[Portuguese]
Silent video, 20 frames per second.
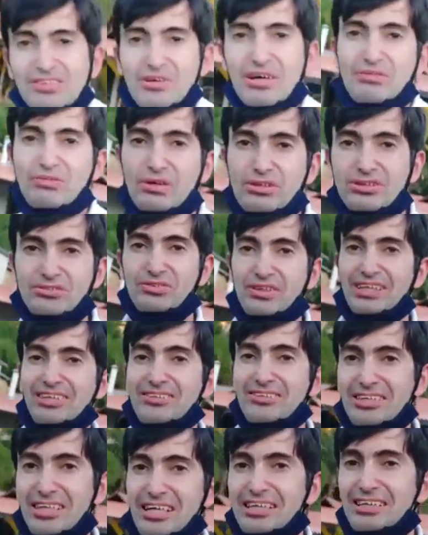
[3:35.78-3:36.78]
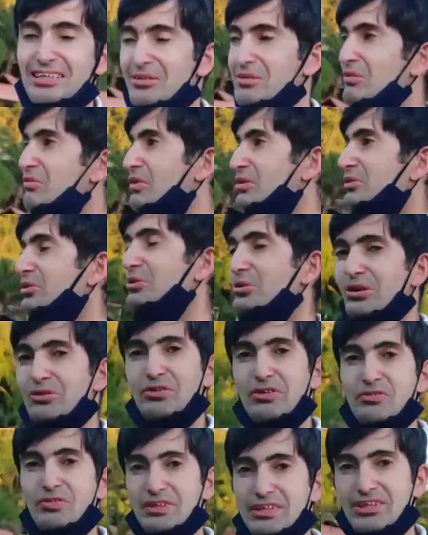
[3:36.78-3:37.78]
fazer uma foto diferenciada, uma foto que nunca
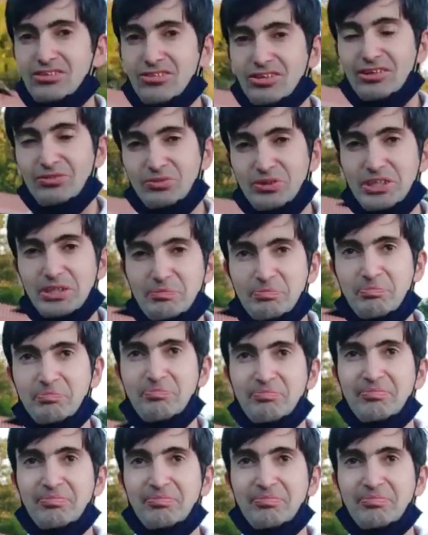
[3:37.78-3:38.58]
foi feita antes assim na vida.